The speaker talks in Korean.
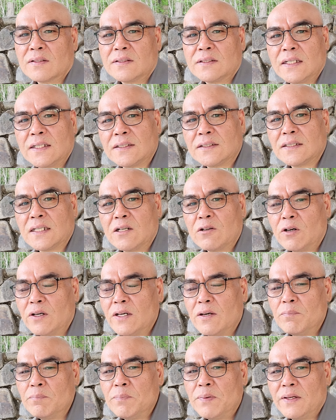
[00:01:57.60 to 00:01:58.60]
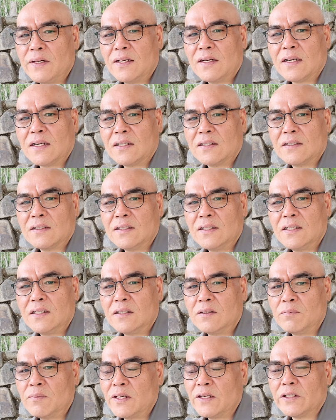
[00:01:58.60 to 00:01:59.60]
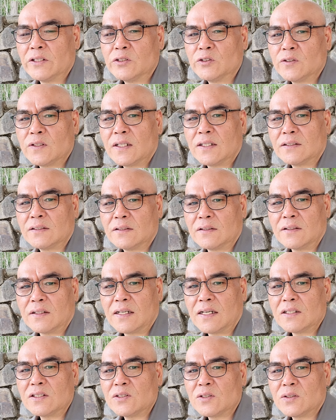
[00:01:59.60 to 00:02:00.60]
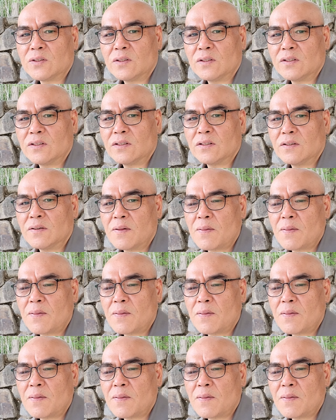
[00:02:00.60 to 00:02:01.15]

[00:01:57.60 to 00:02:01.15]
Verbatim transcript: 책상과 연필이라는 이름의 연쇄가 들어가죠. 그죠?